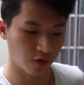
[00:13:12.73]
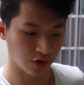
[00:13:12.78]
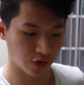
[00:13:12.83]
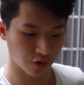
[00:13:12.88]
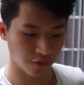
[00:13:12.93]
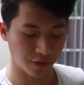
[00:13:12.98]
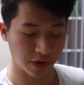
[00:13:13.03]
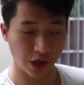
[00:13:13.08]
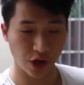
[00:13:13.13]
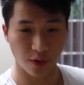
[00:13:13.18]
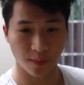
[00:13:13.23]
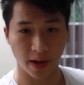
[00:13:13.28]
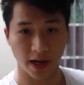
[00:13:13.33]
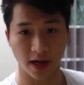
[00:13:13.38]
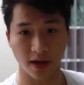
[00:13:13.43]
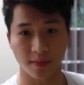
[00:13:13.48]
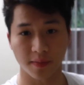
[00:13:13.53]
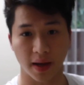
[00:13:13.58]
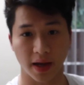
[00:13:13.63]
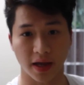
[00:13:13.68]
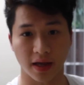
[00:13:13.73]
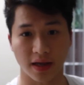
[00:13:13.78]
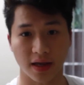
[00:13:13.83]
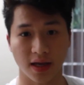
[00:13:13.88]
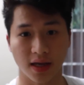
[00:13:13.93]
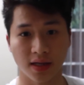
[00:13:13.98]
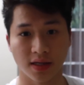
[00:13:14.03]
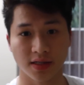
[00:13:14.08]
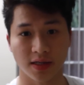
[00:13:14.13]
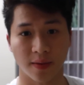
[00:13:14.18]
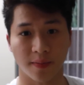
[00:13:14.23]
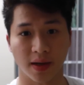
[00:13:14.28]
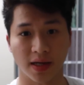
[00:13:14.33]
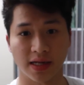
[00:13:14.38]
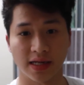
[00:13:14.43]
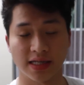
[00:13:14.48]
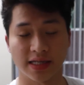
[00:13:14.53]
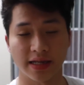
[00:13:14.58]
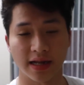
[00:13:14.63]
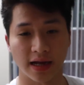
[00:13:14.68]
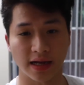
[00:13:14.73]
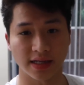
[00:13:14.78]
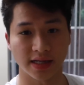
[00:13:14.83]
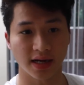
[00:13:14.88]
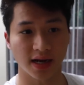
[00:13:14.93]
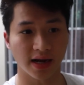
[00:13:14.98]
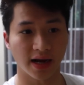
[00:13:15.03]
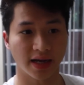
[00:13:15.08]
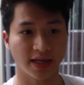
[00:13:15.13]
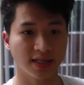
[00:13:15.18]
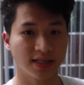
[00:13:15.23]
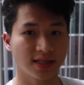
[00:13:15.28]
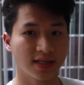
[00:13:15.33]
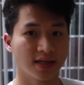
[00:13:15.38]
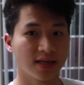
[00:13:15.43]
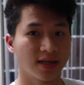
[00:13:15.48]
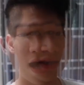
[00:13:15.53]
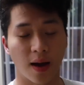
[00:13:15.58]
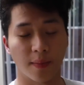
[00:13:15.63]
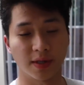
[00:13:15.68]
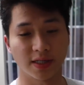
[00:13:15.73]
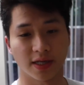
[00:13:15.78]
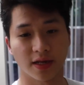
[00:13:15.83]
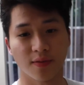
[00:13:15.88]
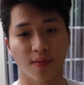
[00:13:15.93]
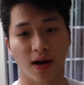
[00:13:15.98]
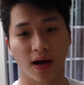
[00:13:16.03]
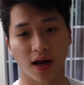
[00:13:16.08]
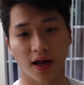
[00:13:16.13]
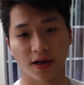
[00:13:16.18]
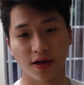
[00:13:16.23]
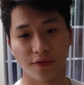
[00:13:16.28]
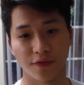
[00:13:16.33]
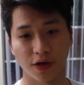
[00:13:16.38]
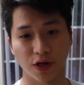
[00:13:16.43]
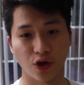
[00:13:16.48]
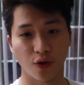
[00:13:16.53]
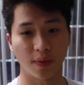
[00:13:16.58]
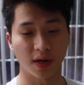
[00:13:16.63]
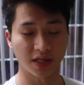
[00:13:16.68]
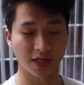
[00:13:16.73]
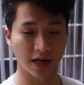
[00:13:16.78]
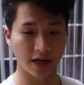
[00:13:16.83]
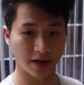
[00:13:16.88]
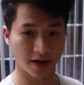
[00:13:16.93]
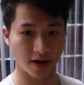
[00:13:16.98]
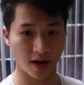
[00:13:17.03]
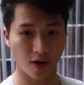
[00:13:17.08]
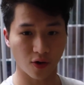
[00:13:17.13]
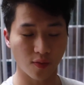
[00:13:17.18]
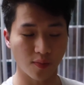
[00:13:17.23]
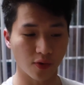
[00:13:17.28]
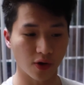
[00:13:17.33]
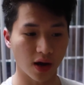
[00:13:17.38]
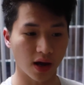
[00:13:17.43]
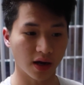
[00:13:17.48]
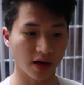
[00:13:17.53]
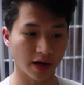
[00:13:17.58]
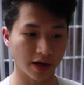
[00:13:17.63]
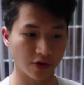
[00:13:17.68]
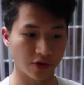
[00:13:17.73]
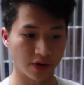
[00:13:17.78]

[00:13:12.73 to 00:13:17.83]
Untuk video packing-packingnya sampai di sini aja guys. Habis ini bakal ada video perjalanan aku pulang ke